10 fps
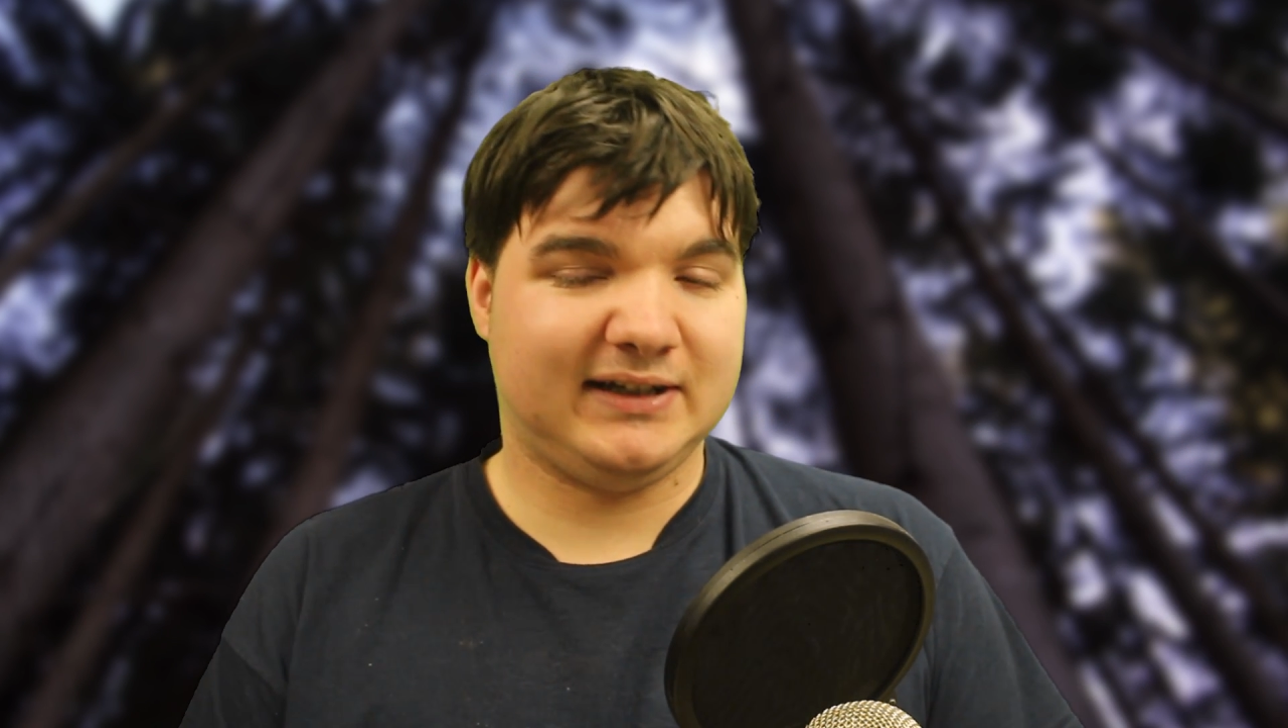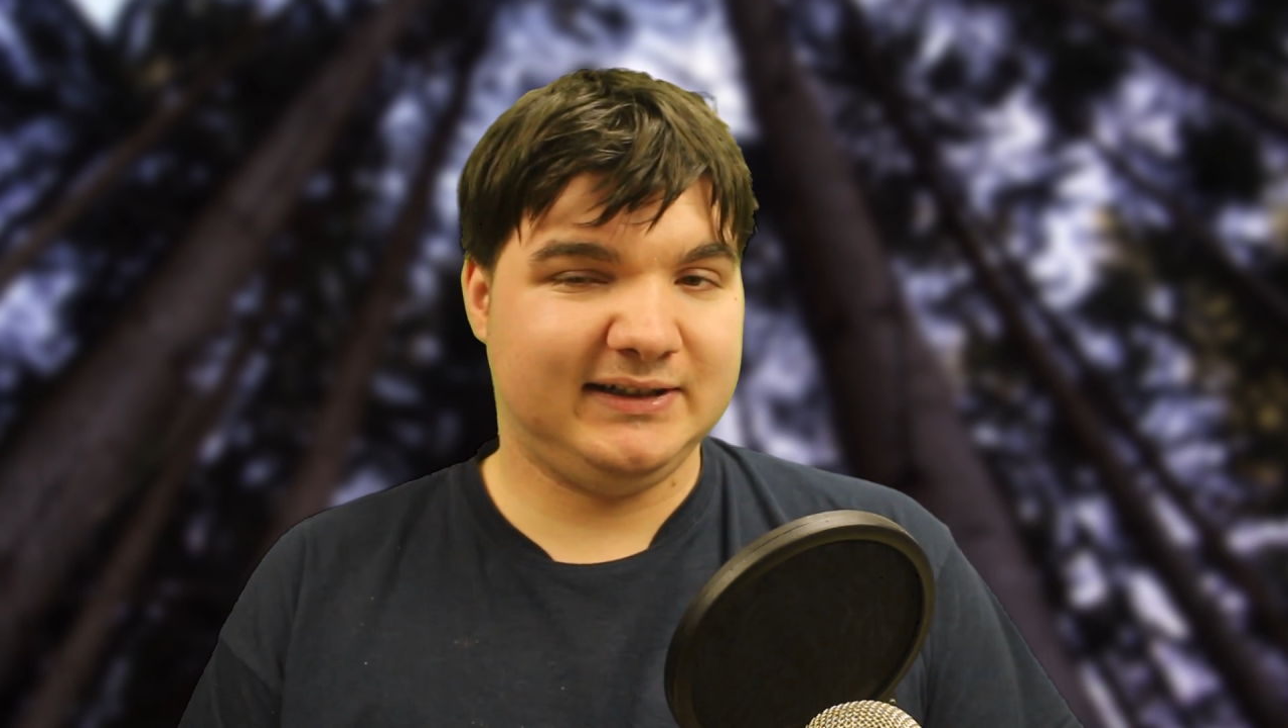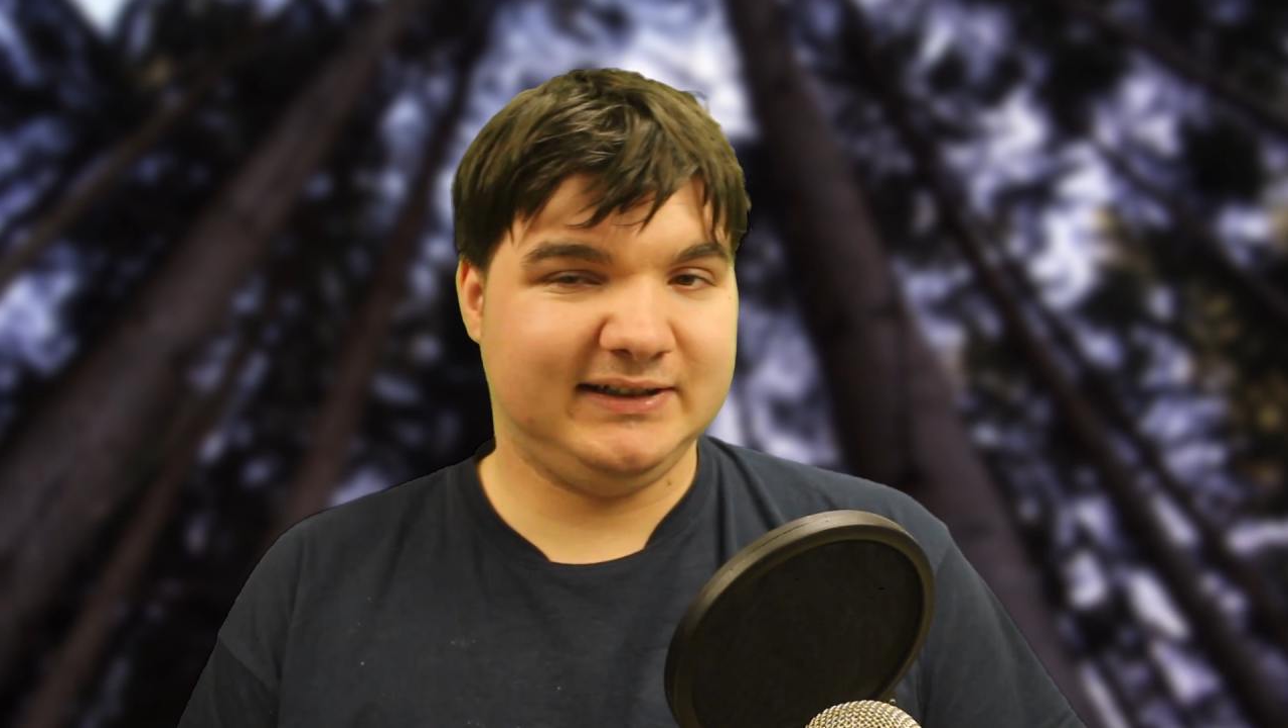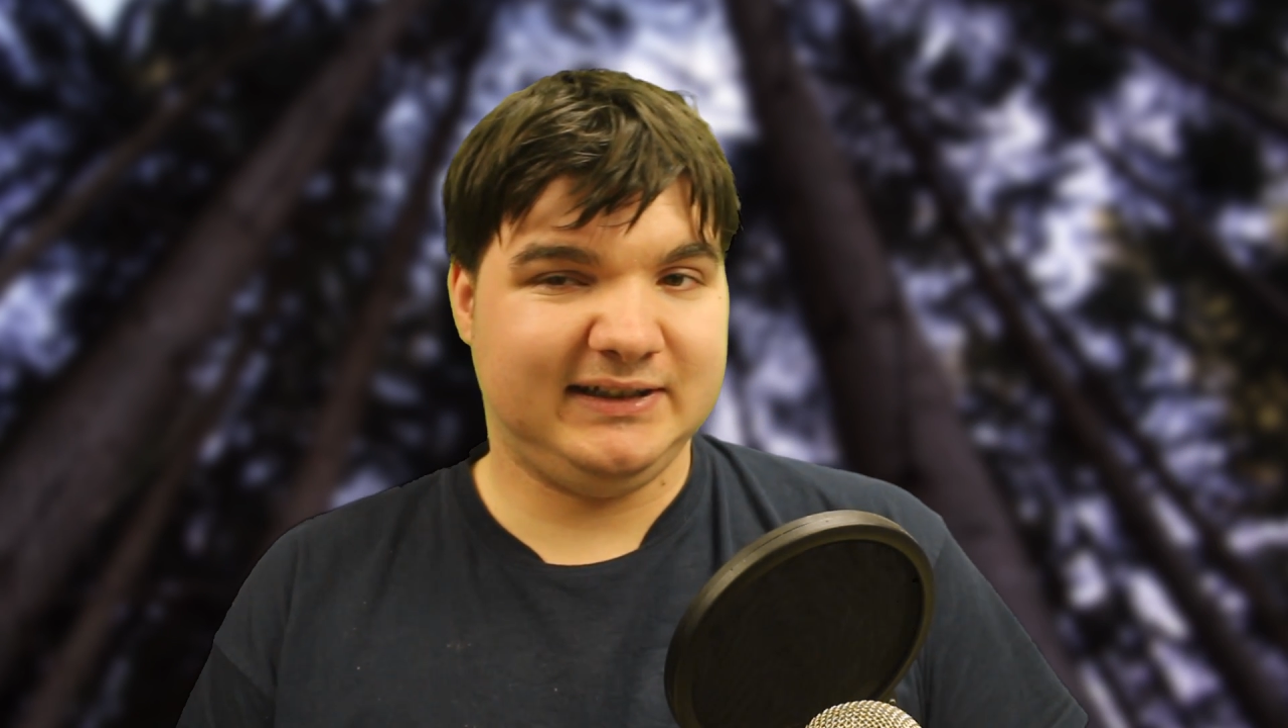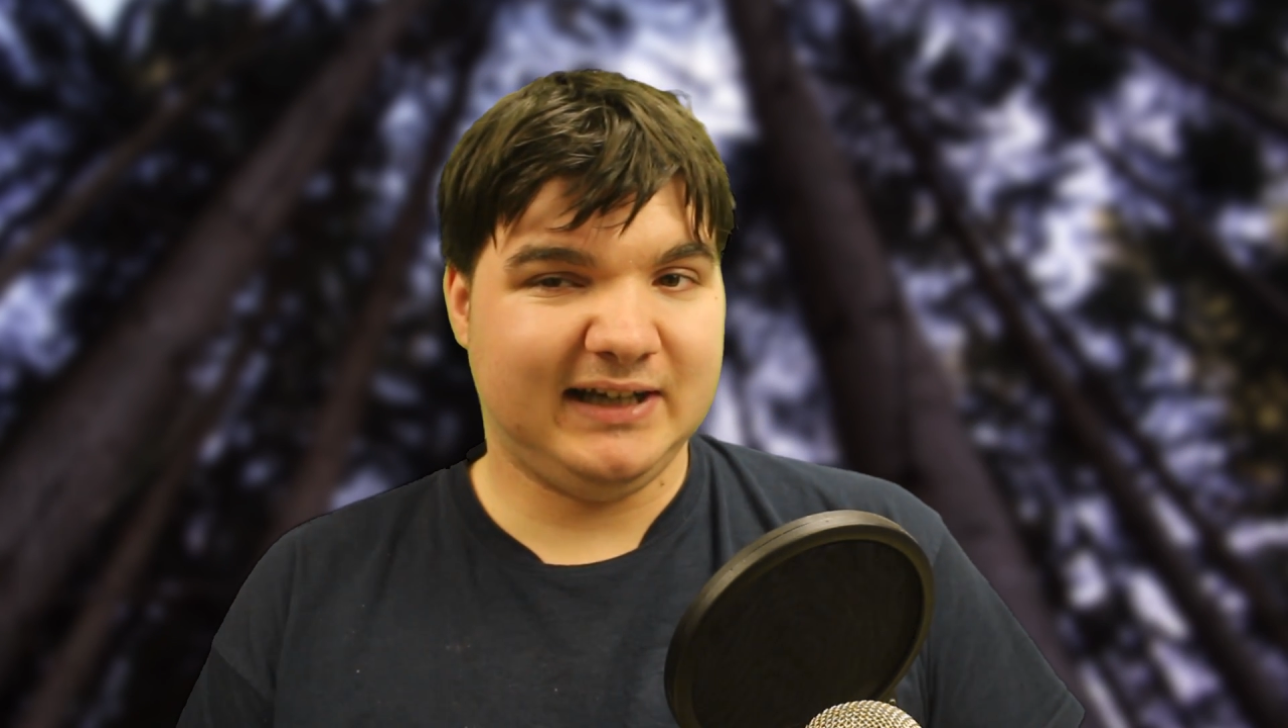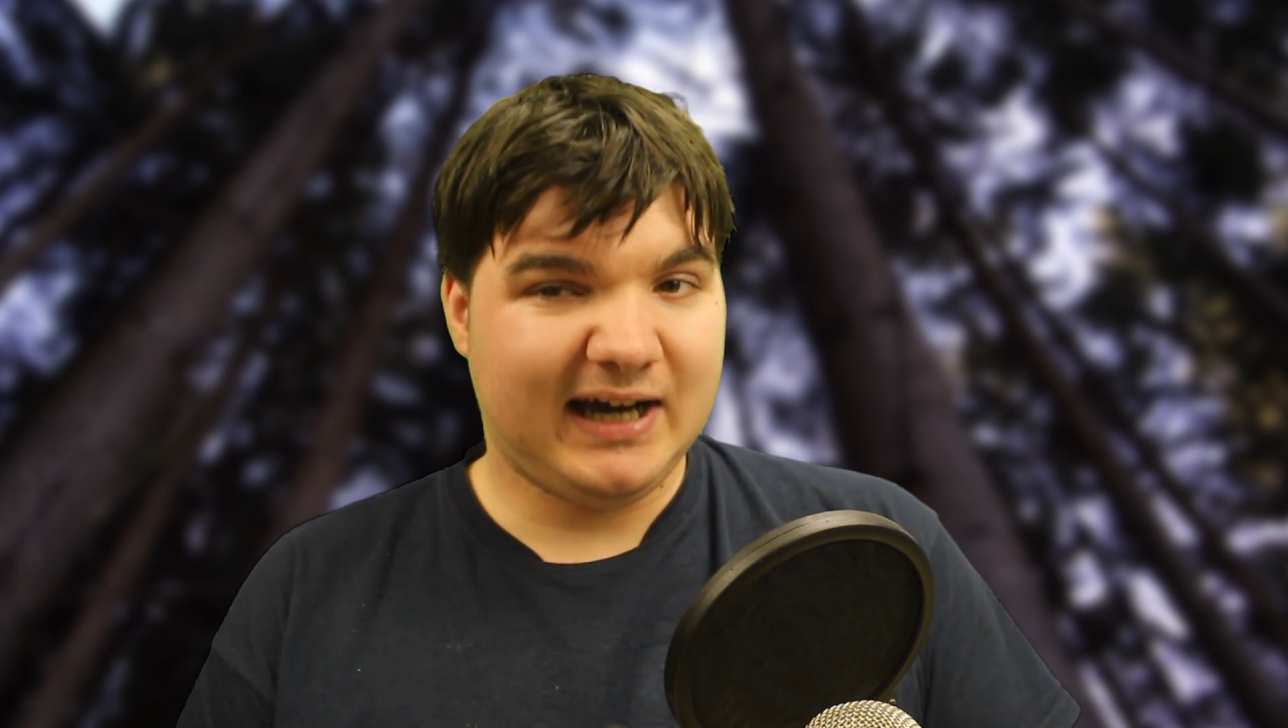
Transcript: Ganze ist die